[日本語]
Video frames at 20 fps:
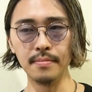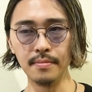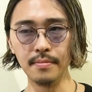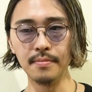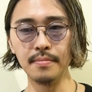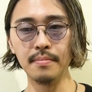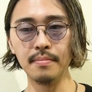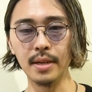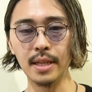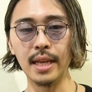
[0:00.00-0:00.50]
う
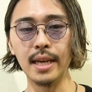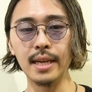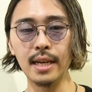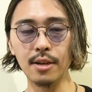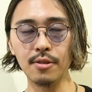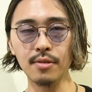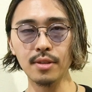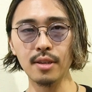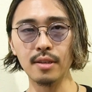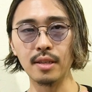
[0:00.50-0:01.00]
ん。まあ大
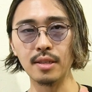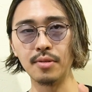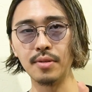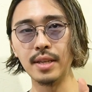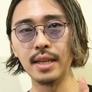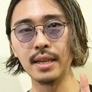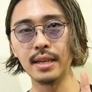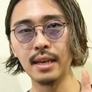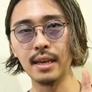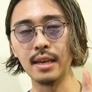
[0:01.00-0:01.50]
学っていうのはそ
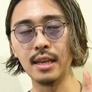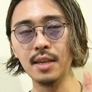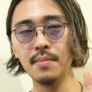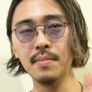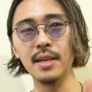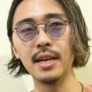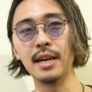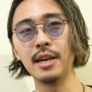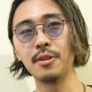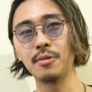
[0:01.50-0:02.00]
れだけ意
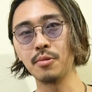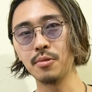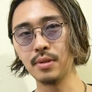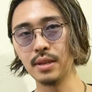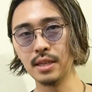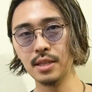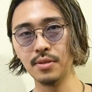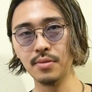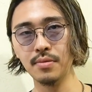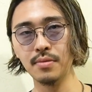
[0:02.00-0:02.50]
味があること
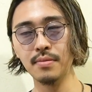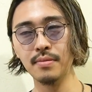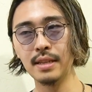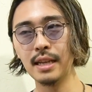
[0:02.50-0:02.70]
なんですよ。